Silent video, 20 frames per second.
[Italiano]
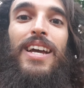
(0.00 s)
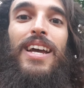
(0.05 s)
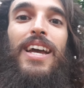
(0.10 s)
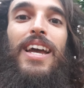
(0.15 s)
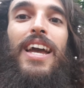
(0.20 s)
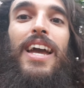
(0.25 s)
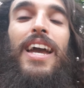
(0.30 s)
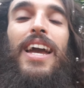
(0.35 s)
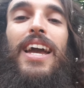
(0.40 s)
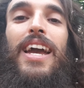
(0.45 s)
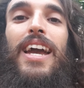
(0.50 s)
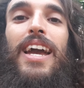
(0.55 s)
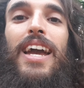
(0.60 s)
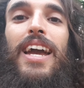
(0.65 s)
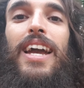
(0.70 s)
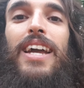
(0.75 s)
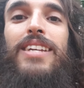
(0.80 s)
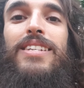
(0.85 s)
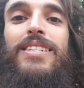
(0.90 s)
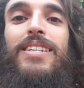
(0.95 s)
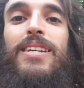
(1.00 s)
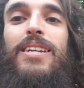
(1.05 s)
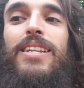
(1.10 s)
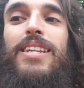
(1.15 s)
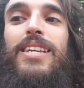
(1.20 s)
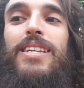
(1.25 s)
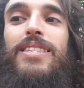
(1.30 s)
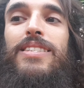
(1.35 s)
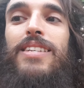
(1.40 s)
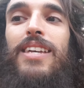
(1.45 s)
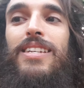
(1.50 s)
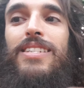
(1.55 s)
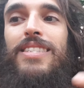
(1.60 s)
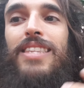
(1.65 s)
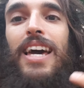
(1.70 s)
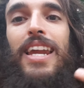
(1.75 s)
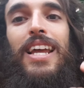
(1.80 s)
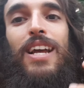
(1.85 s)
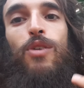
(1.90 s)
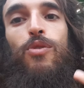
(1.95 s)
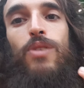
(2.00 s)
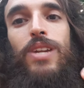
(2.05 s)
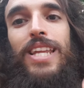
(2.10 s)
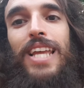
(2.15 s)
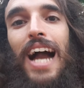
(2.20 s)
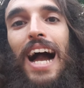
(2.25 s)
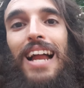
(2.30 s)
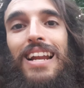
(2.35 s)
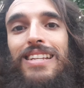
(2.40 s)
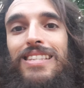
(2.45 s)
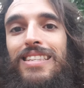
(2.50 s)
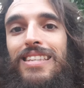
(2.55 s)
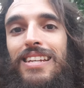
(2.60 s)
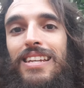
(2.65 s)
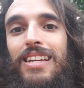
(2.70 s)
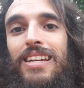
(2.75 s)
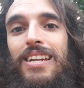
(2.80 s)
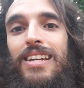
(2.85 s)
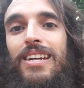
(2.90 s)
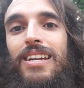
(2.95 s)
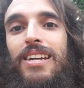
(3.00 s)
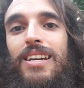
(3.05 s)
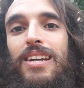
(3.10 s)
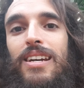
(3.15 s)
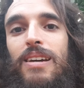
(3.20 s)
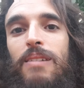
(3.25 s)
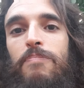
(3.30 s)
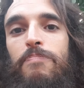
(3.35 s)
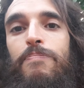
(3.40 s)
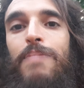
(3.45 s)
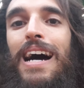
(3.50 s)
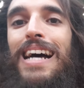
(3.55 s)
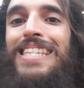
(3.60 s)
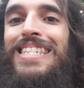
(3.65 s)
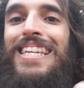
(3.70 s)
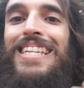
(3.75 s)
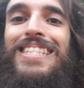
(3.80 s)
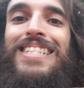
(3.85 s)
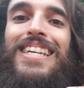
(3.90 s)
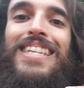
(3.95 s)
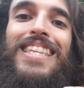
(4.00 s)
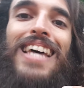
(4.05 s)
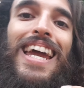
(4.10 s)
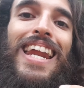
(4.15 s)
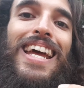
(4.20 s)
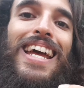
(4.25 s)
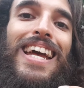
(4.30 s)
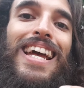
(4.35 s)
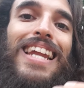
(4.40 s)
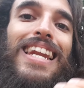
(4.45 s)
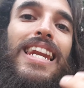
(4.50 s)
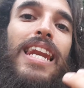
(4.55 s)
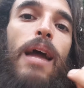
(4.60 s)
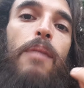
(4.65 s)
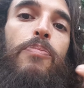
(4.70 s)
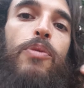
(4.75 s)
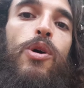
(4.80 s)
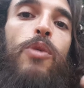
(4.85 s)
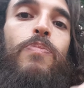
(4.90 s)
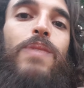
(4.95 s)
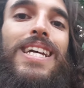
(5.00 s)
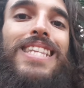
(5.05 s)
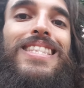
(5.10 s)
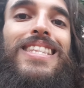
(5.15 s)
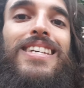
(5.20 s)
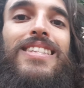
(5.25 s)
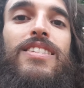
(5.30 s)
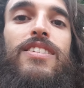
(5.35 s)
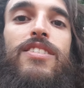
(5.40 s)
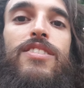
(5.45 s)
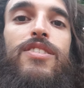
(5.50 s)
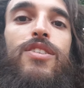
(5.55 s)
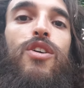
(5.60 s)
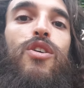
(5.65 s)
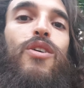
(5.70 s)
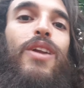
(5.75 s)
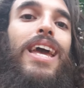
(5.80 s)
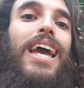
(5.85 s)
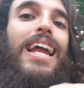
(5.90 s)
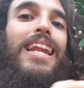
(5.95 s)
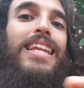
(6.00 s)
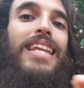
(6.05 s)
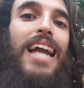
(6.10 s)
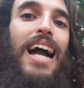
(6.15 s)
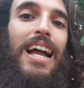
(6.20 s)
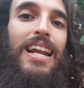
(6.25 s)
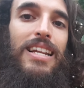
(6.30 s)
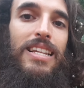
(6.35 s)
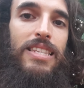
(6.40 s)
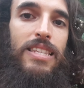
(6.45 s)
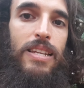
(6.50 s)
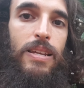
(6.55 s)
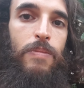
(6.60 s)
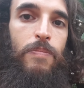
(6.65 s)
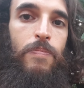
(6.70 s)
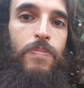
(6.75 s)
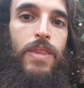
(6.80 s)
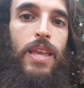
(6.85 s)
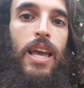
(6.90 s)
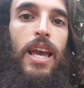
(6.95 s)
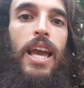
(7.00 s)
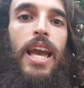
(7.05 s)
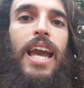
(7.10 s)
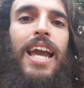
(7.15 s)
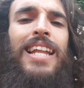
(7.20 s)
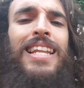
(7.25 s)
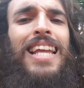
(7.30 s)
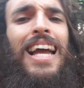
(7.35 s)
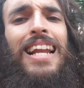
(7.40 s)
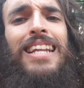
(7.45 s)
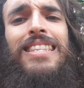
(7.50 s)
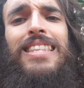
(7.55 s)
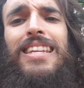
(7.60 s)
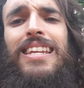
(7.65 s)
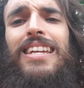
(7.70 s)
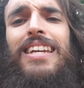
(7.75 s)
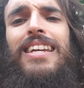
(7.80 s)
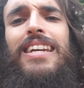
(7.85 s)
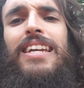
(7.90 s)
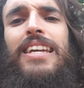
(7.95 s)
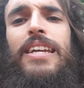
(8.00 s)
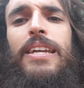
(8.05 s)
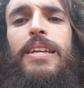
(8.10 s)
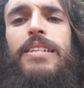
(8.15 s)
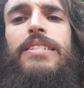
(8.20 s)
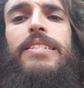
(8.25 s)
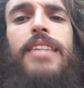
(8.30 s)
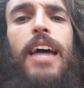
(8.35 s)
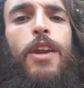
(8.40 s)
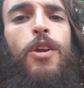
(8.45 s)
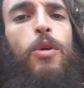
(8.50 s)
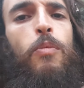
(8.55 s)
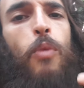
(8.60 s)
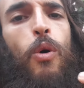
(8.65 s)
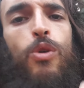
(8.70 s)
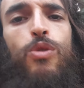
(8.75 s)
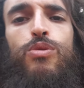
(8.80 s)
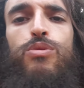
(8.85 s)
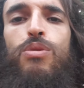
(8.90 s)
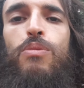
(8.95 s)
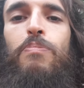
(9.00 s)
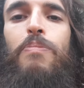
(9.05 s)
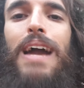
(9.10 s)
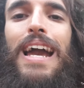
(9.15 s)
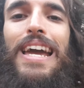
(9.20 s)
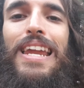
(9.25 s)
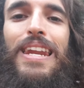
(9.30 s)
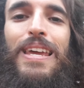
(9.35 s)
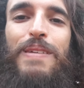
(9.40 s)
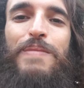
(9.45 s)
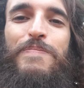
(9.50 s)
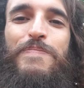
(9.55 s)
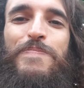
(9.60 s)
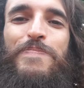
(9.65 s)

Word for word: e si inizia a stare con gli altri ma senza dare la propria attenzione agli altri. E gli altri stanno molto bene,